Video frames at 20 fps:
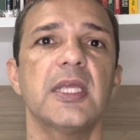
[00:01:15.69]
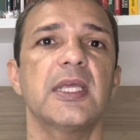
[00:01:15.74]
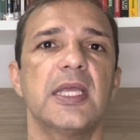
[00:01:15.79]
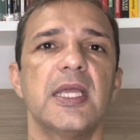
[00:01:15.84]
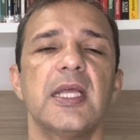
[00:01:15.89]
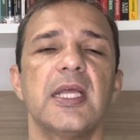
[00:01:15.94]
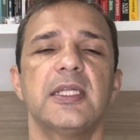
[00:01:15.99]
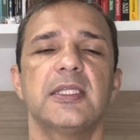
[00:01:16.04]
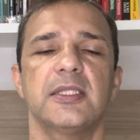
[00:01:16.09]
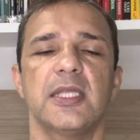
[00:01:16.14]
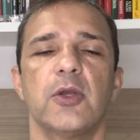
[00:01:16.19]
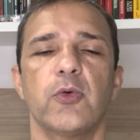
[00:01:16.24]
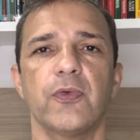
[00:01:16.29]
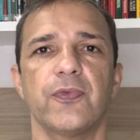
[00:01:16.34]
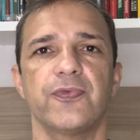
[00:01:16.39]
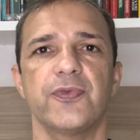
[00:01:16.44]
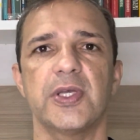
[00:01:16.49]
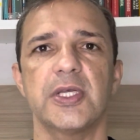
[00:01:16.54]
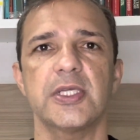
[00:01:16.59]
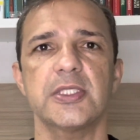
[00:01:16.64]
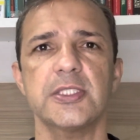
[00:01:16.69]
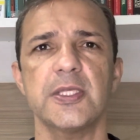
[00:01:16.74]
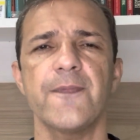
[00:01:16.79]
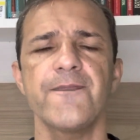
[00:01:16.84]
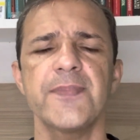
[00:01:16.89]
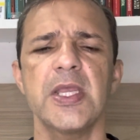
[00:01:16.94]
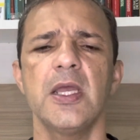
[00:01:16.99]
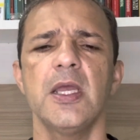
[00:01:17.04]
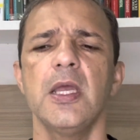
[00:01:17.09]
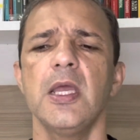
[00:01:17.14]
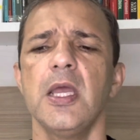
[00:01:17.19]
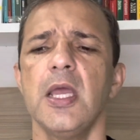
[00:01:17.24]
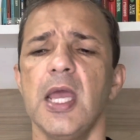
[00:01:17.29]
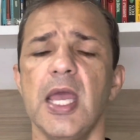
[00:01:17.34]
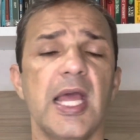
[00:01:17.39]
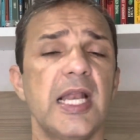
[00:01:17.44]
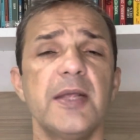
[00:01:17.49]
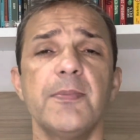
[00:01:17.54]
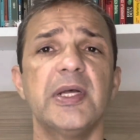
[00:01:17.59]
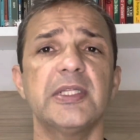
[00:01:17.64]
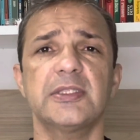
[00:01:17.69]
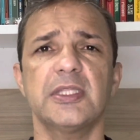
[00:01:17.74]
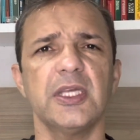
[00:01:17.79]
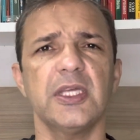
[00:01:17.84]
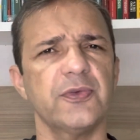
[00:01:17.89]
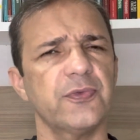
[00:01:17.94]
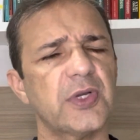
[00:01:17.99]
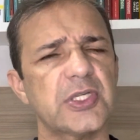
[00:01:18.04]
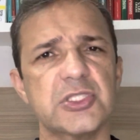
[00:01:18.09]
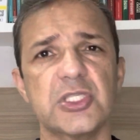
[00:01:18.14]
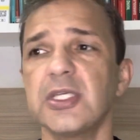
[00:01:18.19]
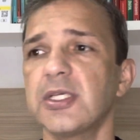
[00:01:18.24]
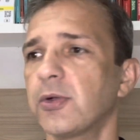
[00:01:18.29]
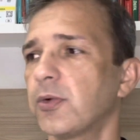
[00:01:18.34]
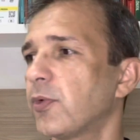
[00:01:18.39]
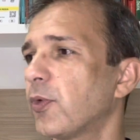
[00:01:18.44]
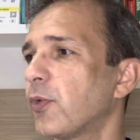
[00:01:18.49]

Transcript: quem ele tem confiança. Ele manteve, eu acho que